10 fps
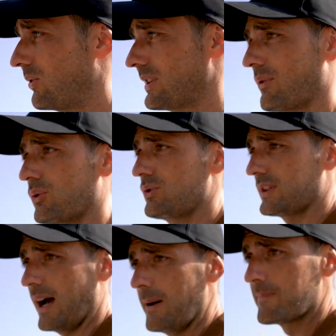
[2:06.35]
On a vendu
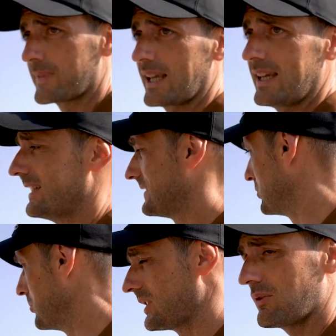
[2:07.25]
ça,
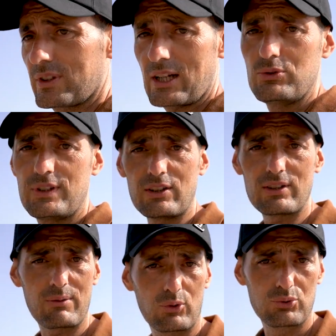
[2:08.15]
tout le monde est vendu à l'unité,
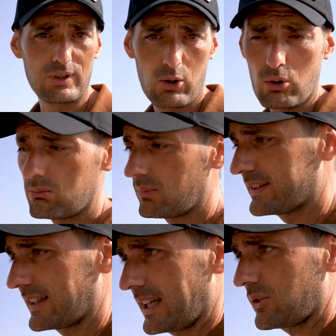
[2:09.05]
on avait vendu des lots
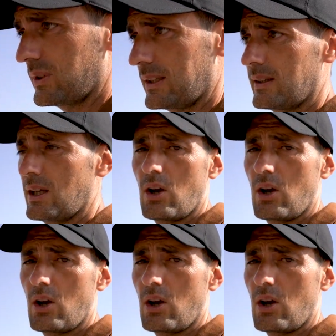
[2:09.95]
et ça cartonnait.